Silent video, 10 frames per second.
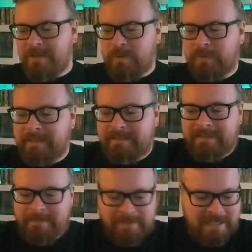
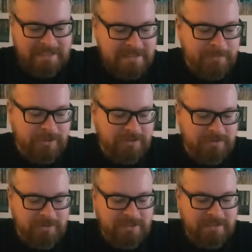Und ähm, ja, das möchte
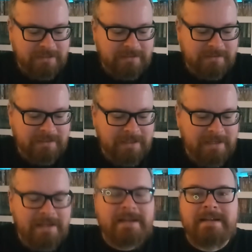ich euch jetzt
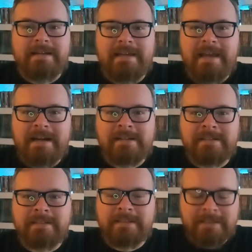
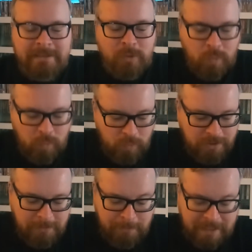gerne in
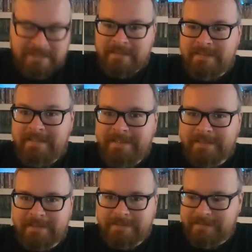Ruhe
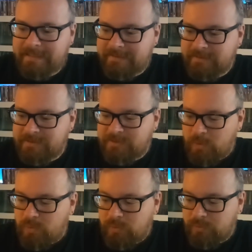präsentieren.
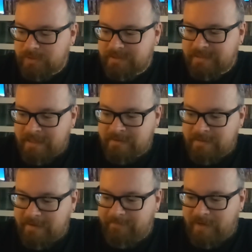So,
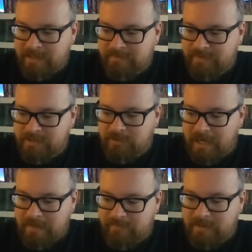dann fangen wir doch
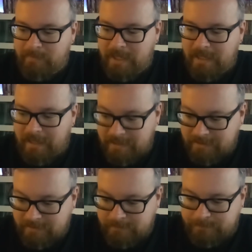einfach mal
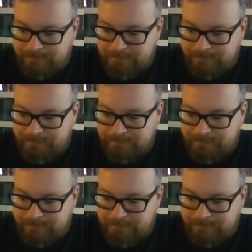an.